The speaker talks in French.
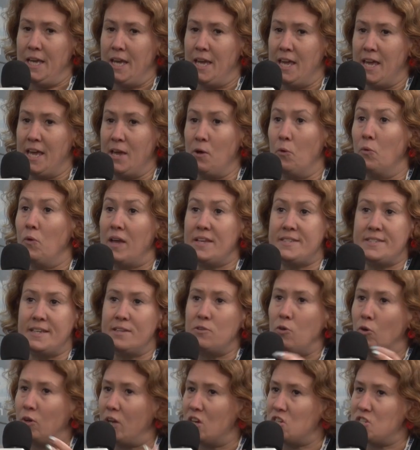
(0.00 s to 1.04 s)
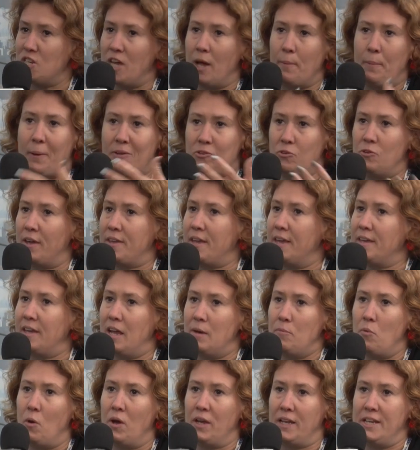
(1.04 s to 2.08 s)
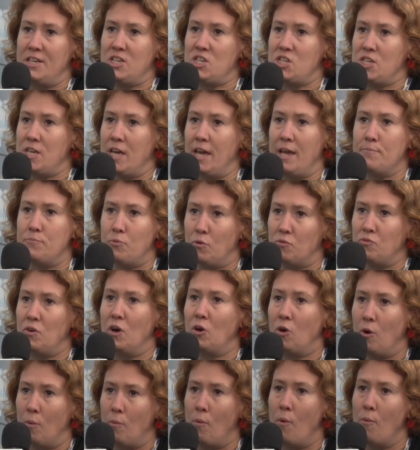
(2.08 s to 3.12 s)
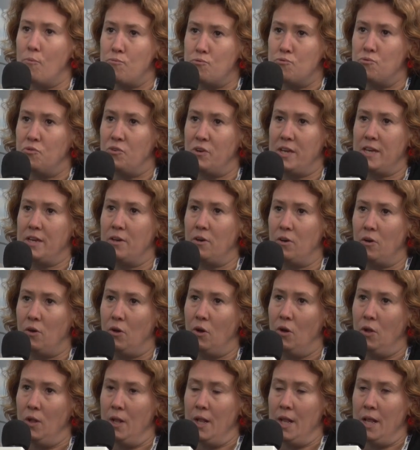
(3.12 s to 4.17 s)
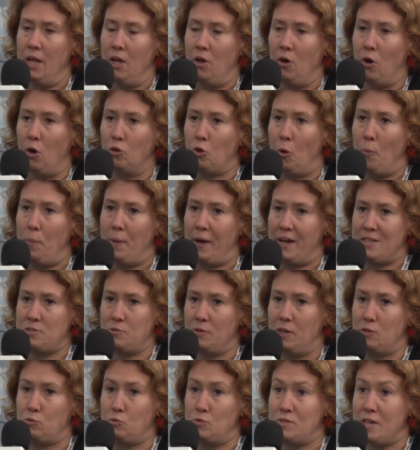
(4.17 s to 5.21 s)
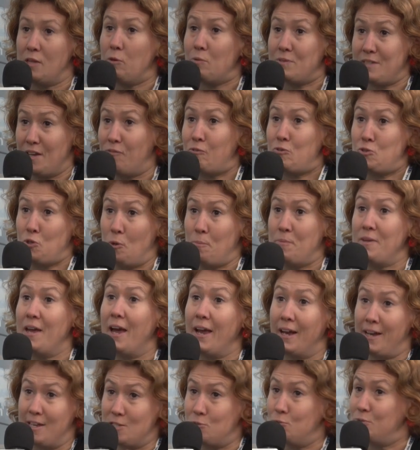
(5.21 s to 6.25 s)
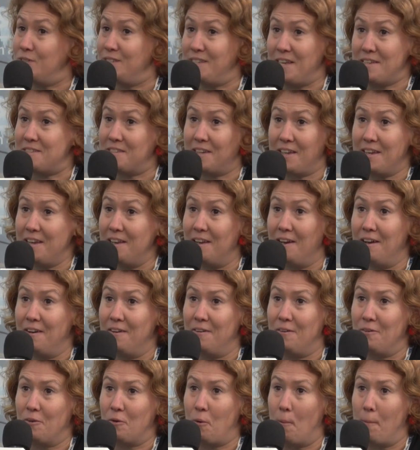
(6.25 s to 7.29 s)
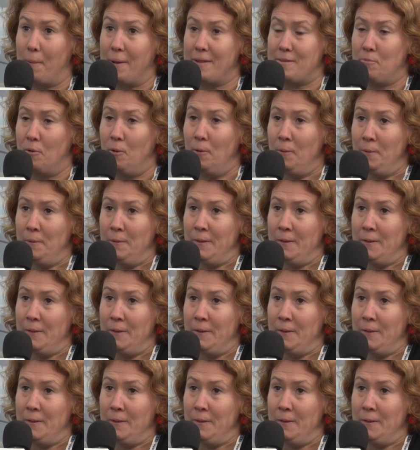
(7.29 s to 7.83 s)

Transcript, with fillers: et on a essayé d'engager un partenariat également avec l'IGN pour voir comment on pouvait euh, rendre opérationnel tout ça. Donc ça fonctionne bien avec les outils ESRI euh, complètement.